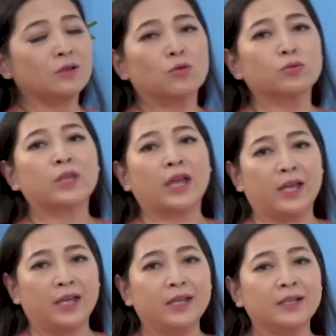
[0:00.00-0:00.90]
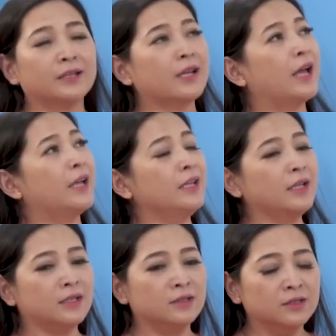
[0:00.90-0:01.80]
là cụ thể
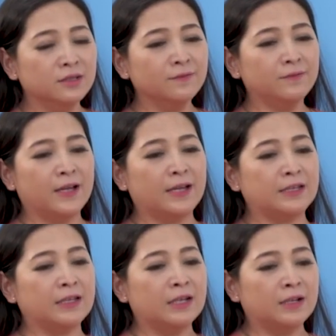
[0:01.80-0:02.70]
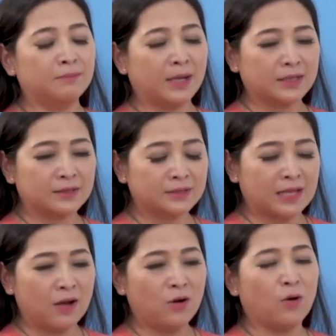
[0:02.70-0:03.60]
để hướng về mặt
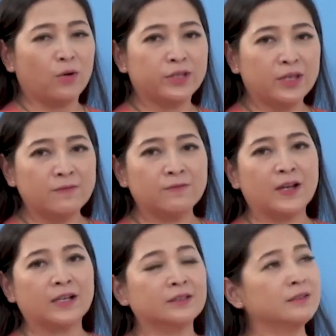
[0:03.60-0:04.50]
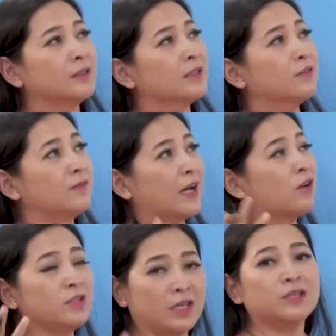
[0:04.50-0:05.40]
xã hội nhân văn, và
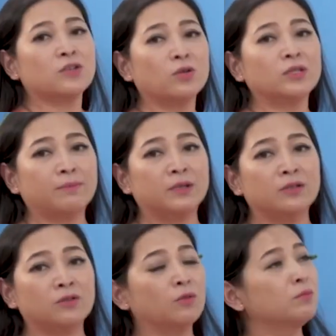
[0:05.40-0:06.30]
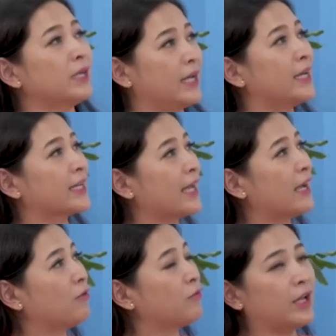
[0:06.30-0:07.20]
có chỉ số tâm linh cũng khá là
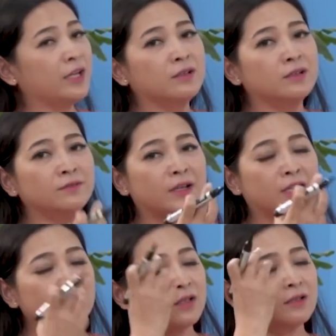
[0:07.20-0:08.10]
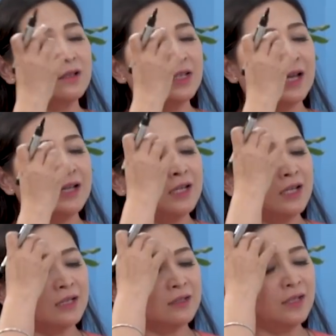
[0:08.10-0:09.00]
cao để hướng về cái sự
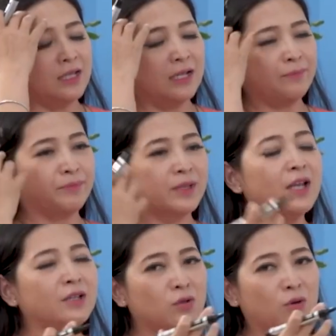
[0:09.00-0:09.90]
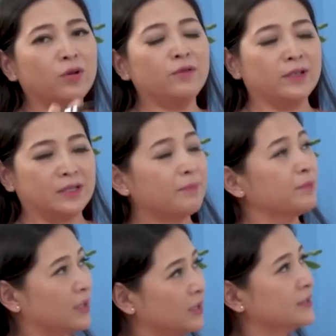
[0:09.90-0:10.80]
gọi là kết nối về
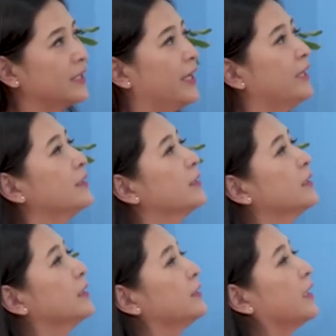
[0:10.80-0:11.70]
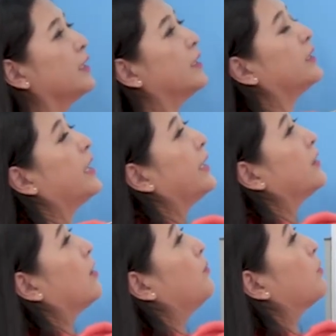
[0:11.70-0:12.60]
tâm thức ha. Thì ở đây có